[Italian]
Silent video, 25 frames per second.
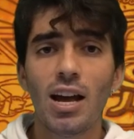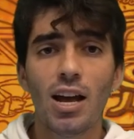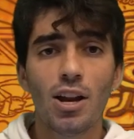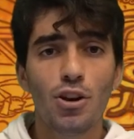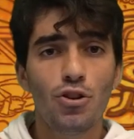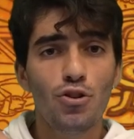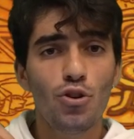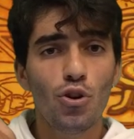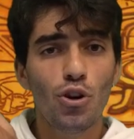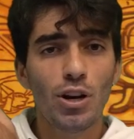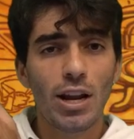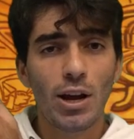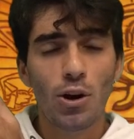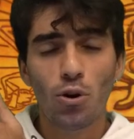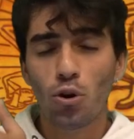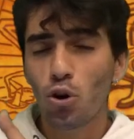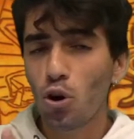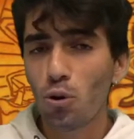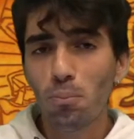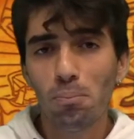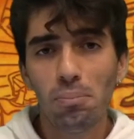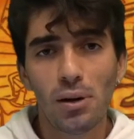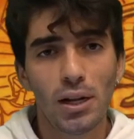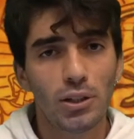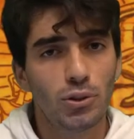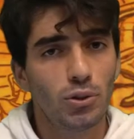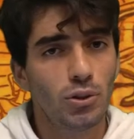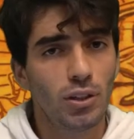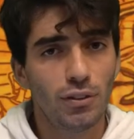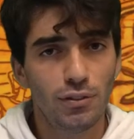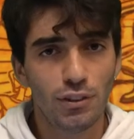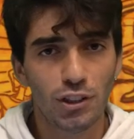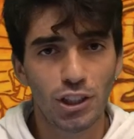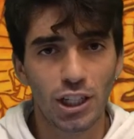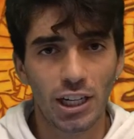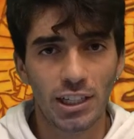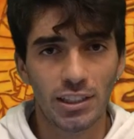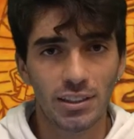non è un completo
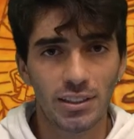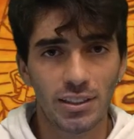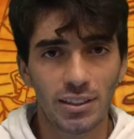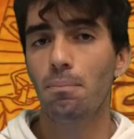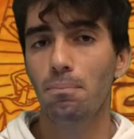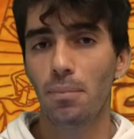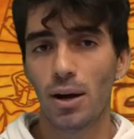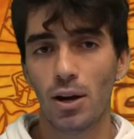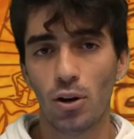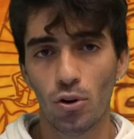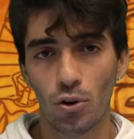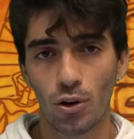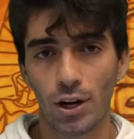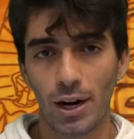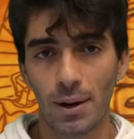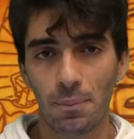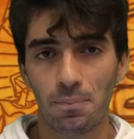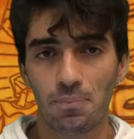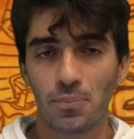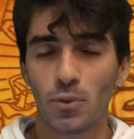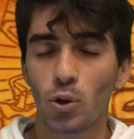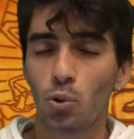deficiente. Ma allora,